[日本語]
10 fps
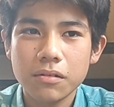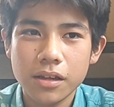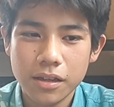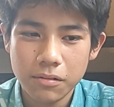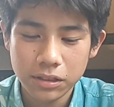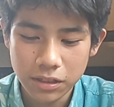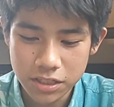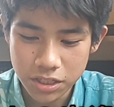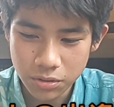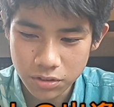え
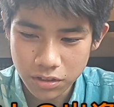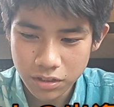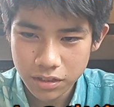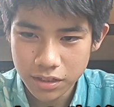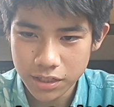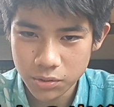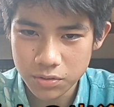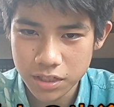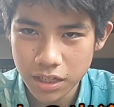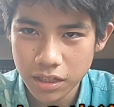私の
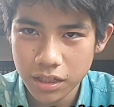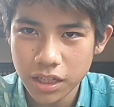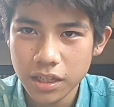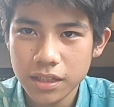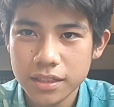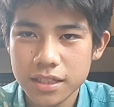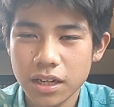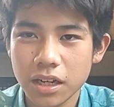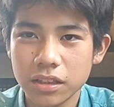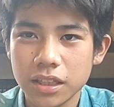存在につ
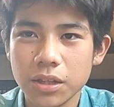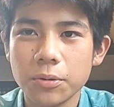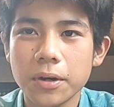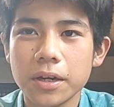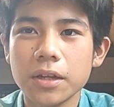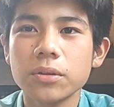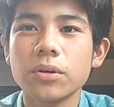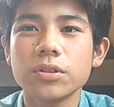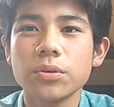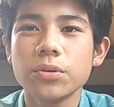ながっているのかな
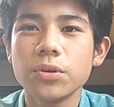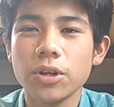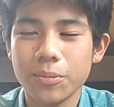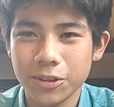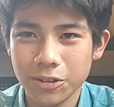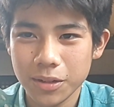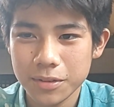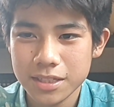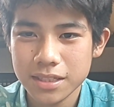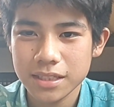とそういうふうに思っており
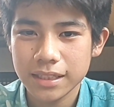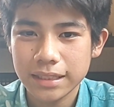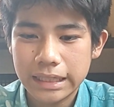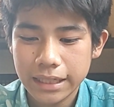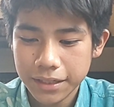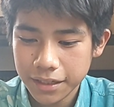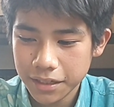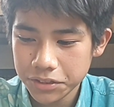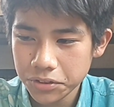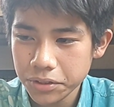ます、
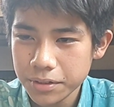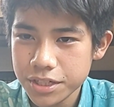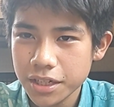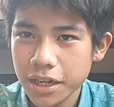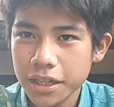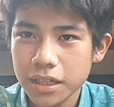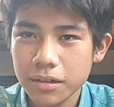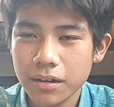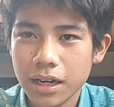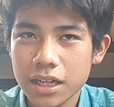えー、それでは次
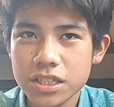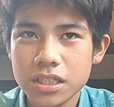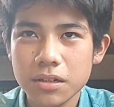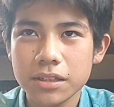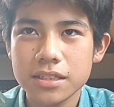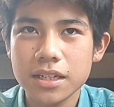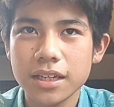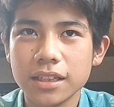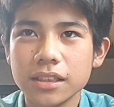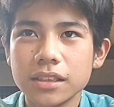回は明日はです
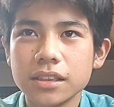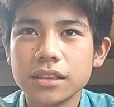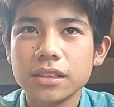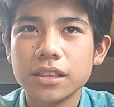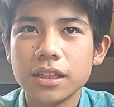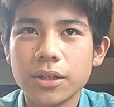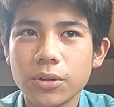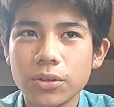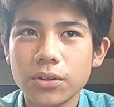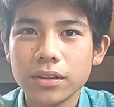ね、えー、
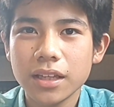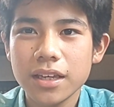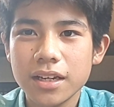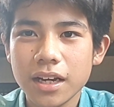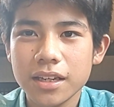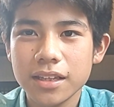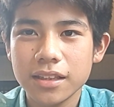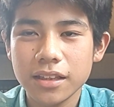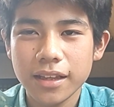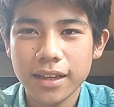この大会
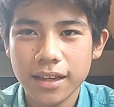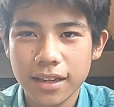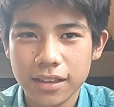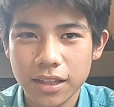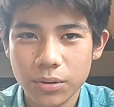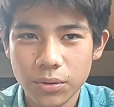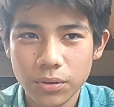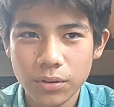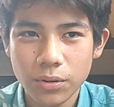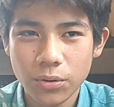に、えー、出
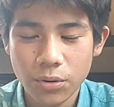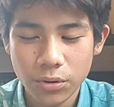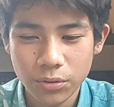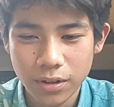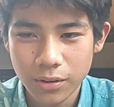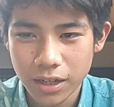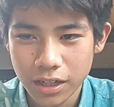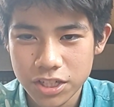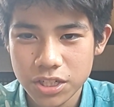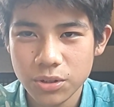る頃のお
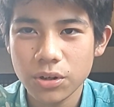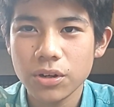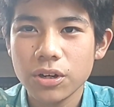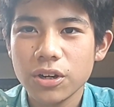話を